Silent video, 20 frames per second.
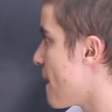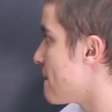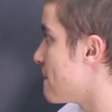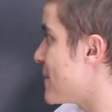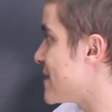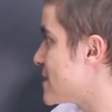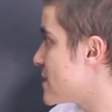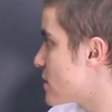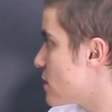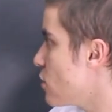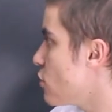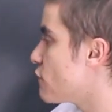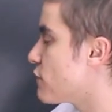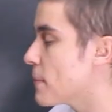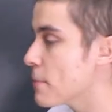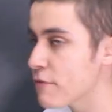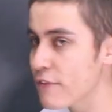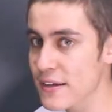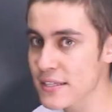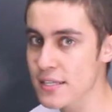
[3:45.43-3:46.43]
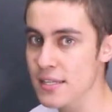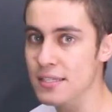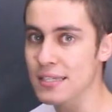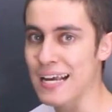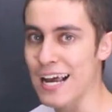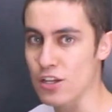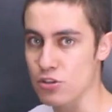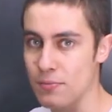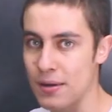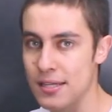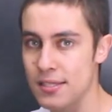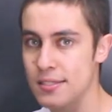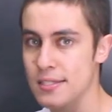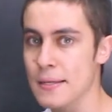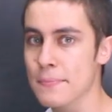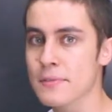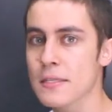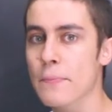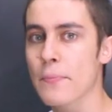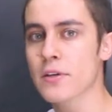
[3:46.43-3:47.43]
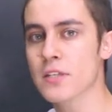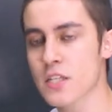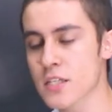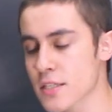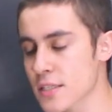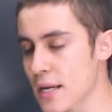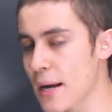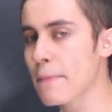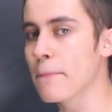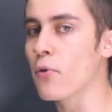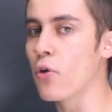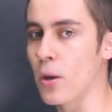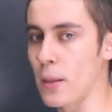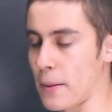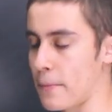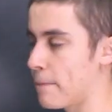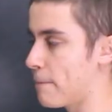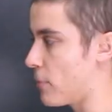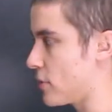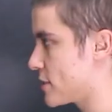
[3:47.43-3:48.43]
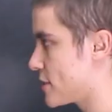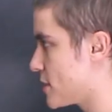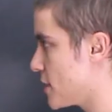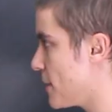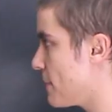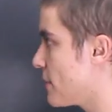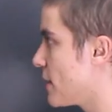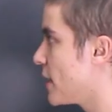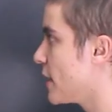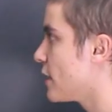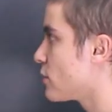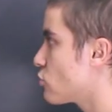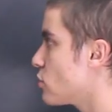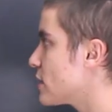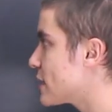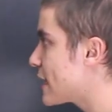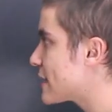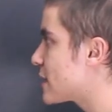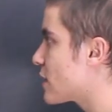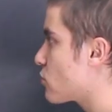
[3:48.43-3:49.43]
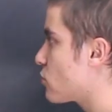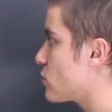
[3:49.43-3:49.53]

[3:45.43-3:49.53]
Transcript: Mas então, vamos fazer esse caso mais simples, depois a gente extrapola, pode ser? Então, olha o que está